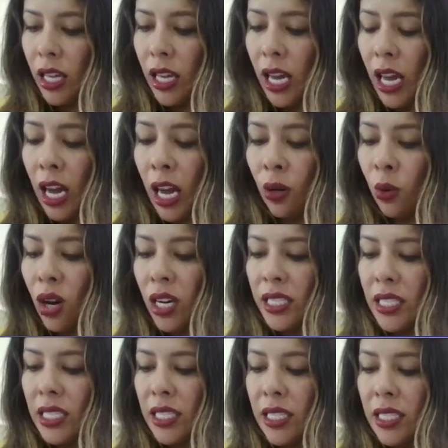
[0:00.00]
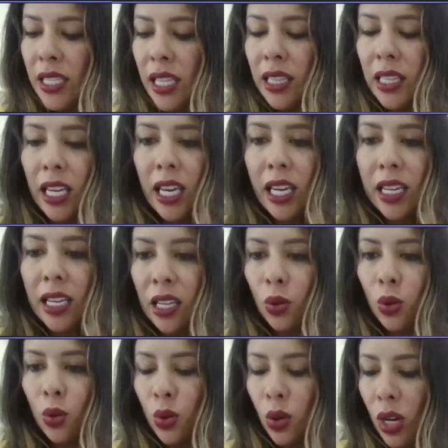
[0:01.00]
¿Algún congresista quiere hacer el
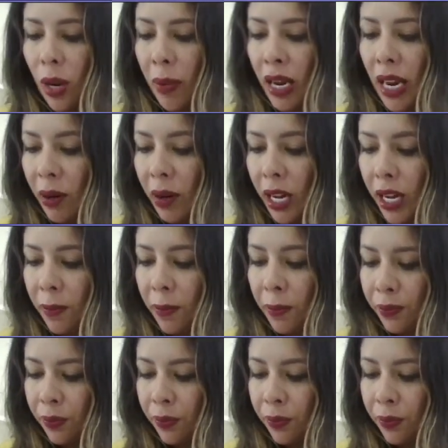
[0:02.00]
uso de la palabra?